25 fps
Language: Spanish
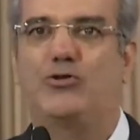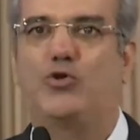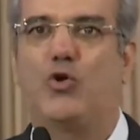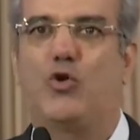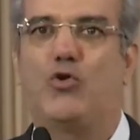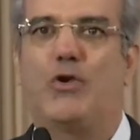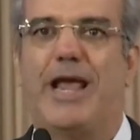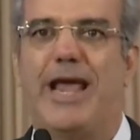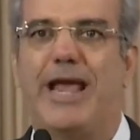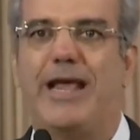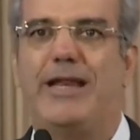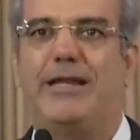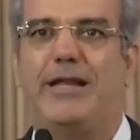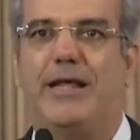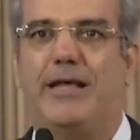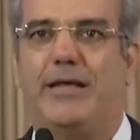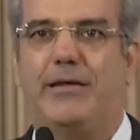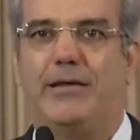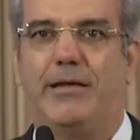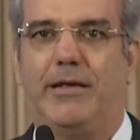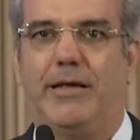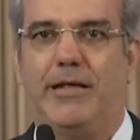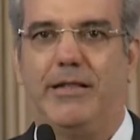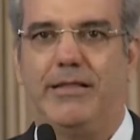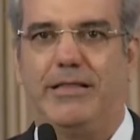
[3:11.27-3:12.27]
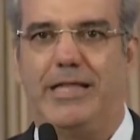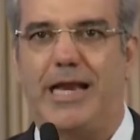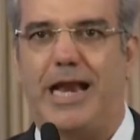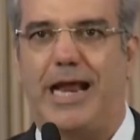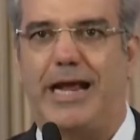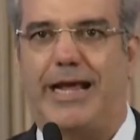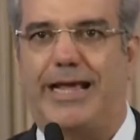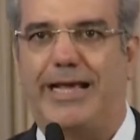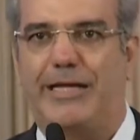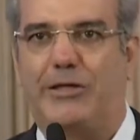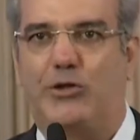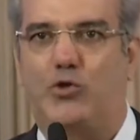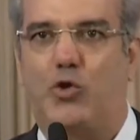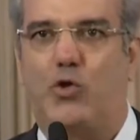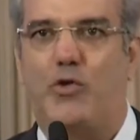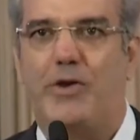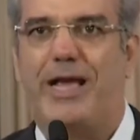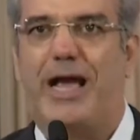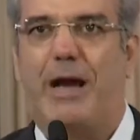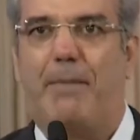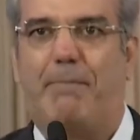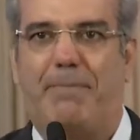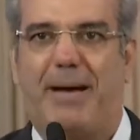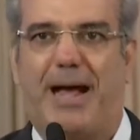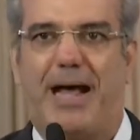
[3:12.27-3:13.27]
solemne de la que soy
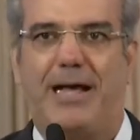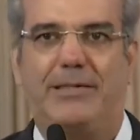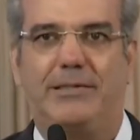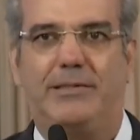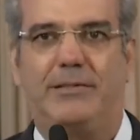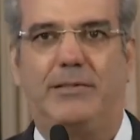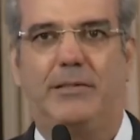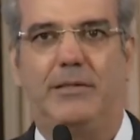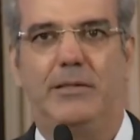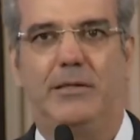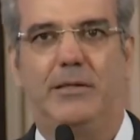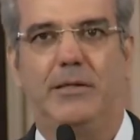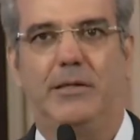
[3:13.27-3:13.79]
capaz,